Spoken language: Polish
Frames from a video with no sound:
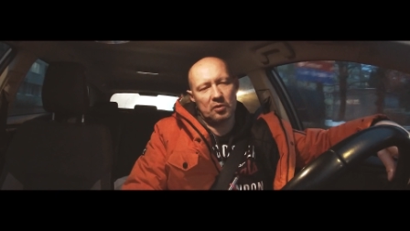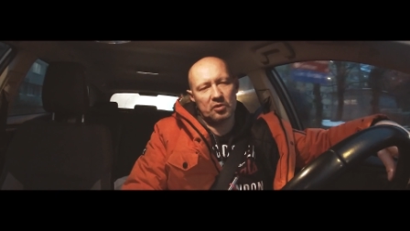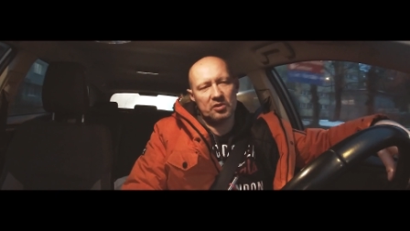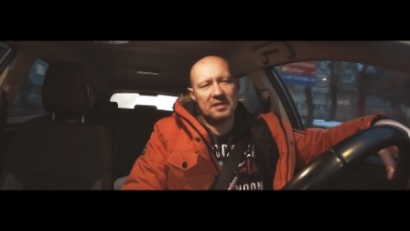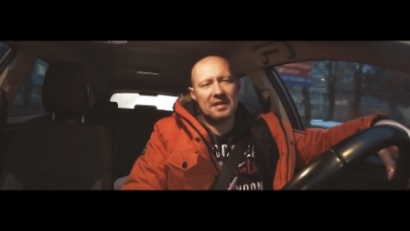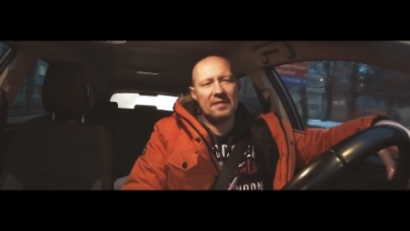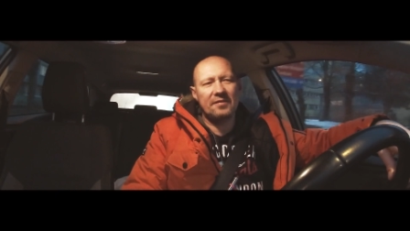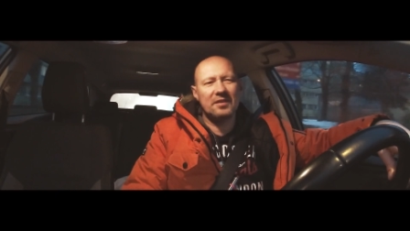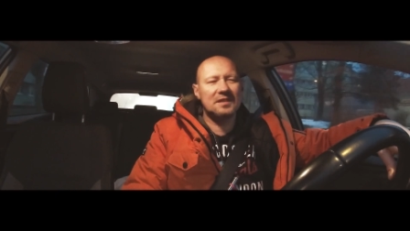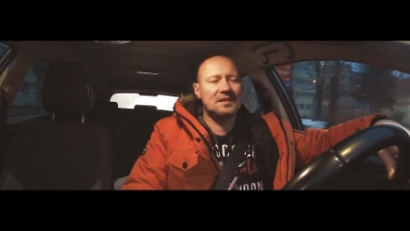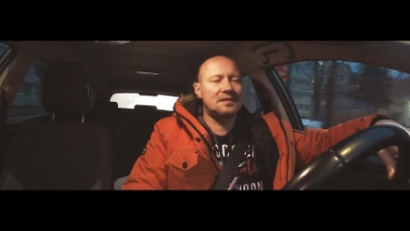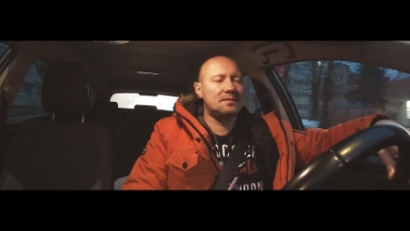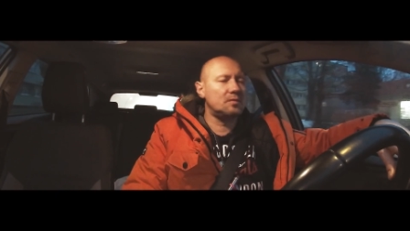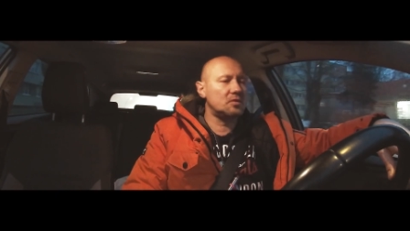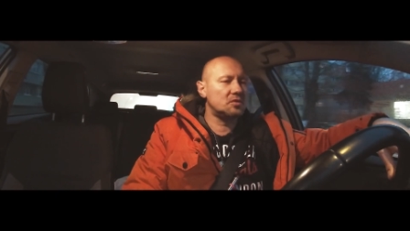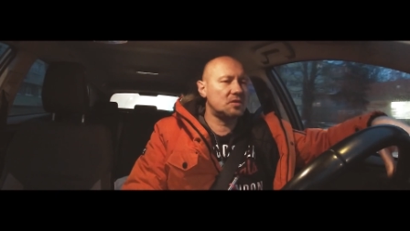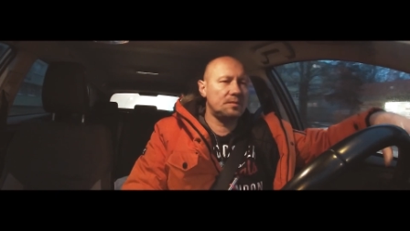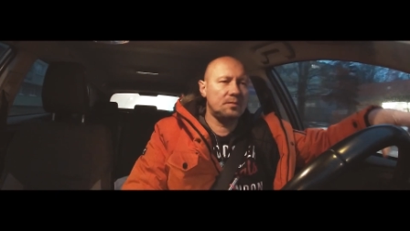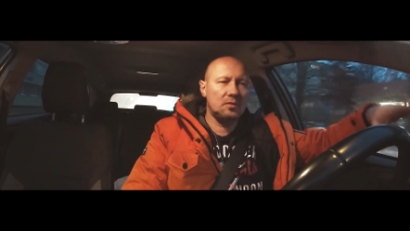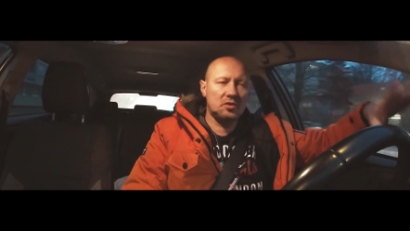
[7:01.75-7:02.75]
może nawet,
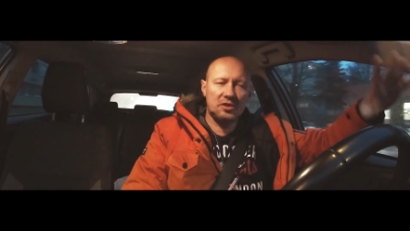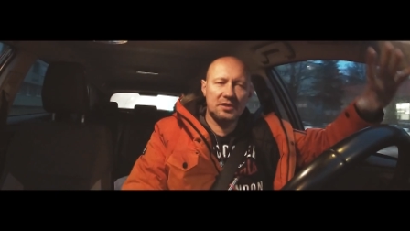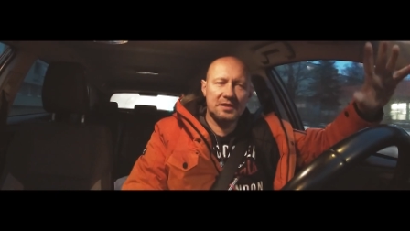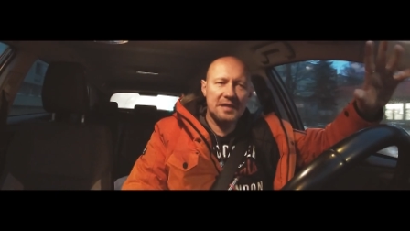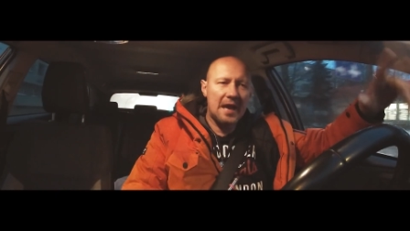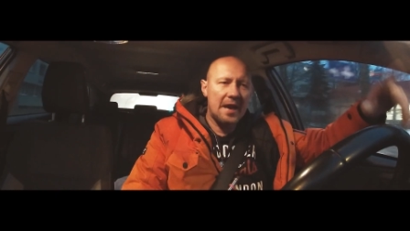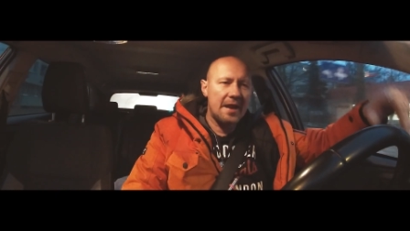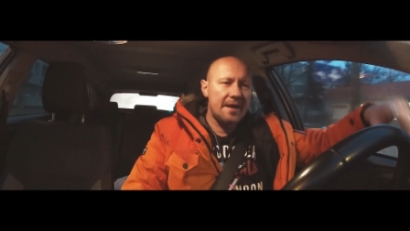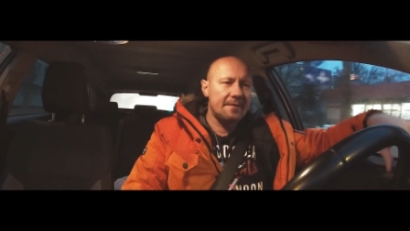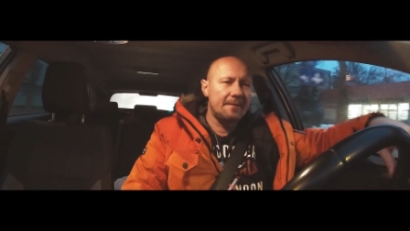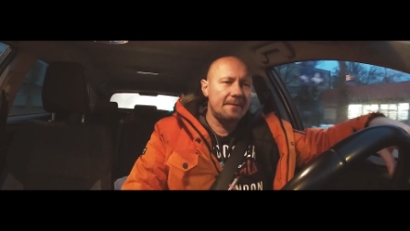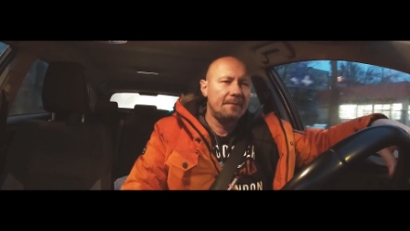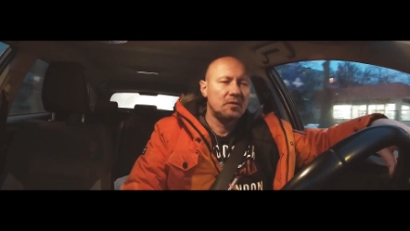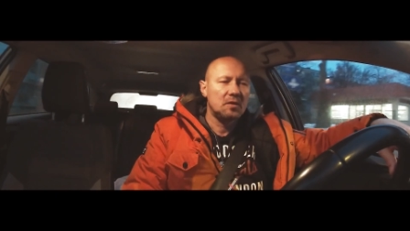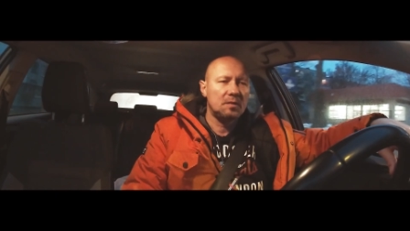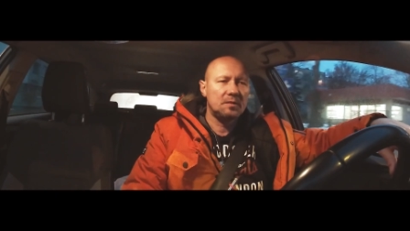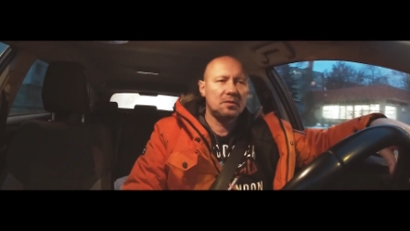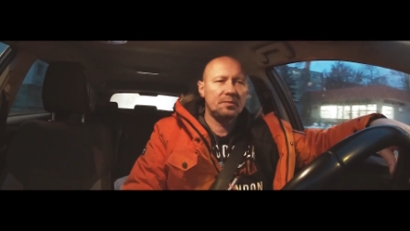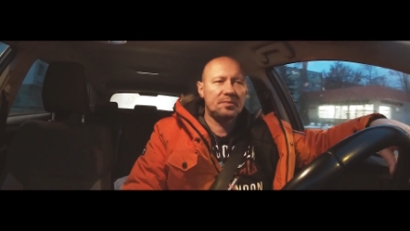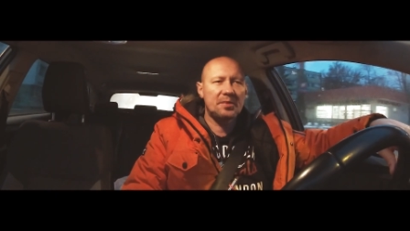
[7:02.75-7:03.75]
może, może dalej,
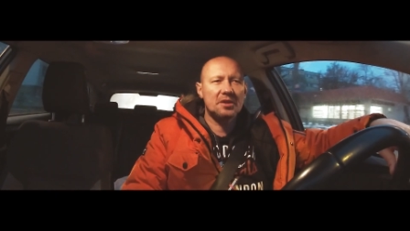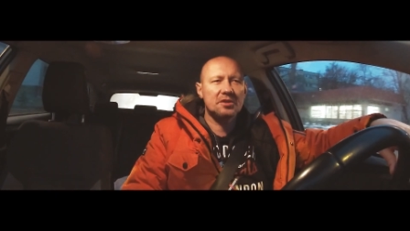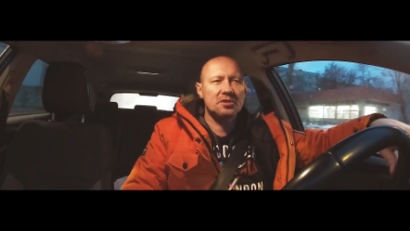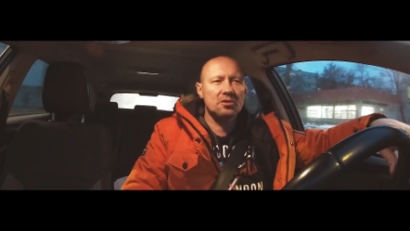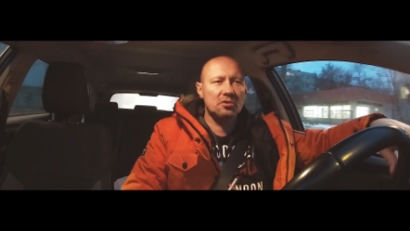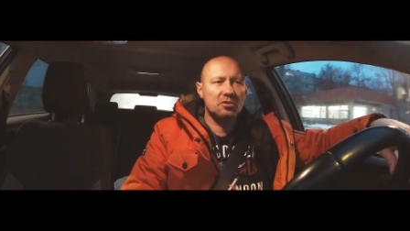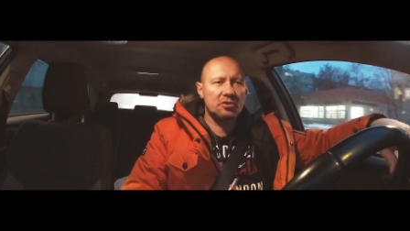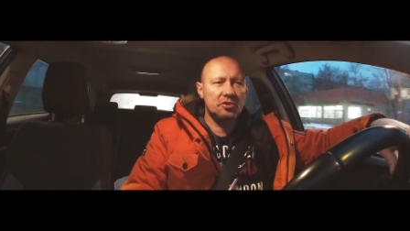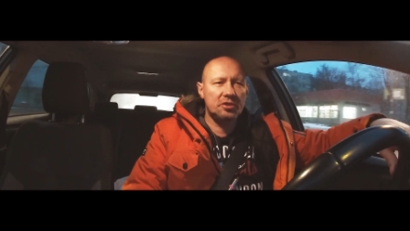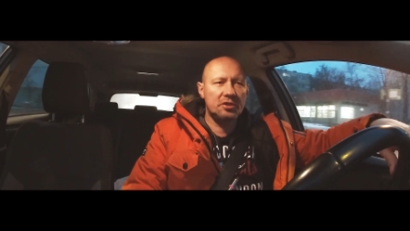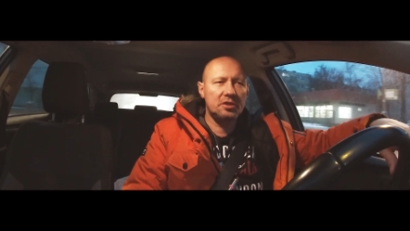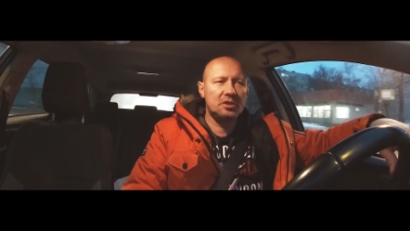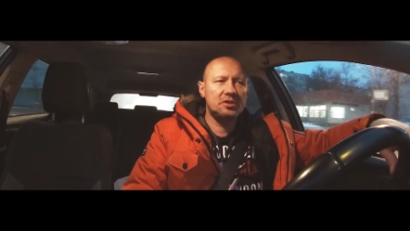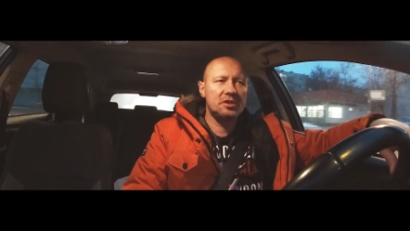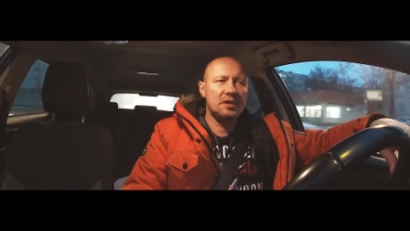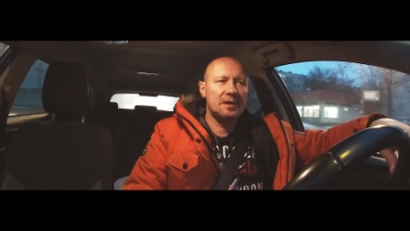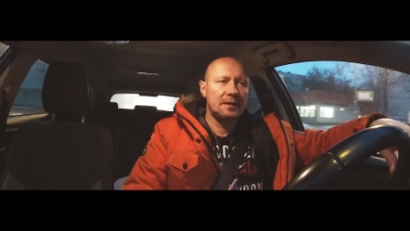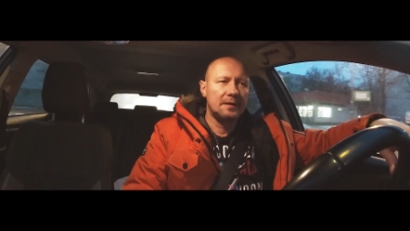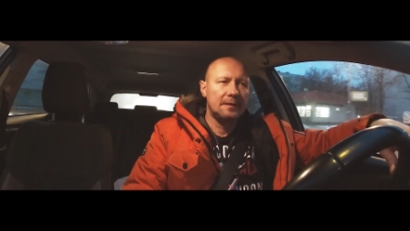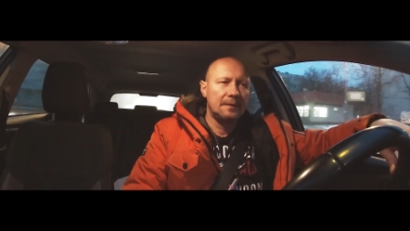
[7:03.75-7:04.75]
będą pierwsze roczniki,
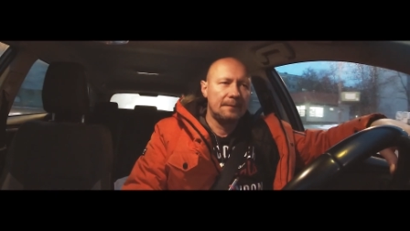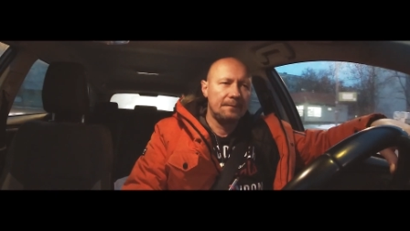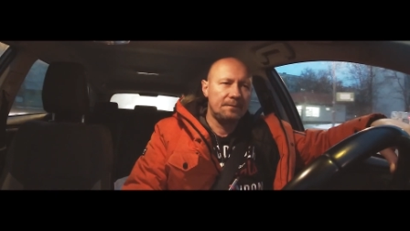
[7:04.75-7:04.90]
gdzie,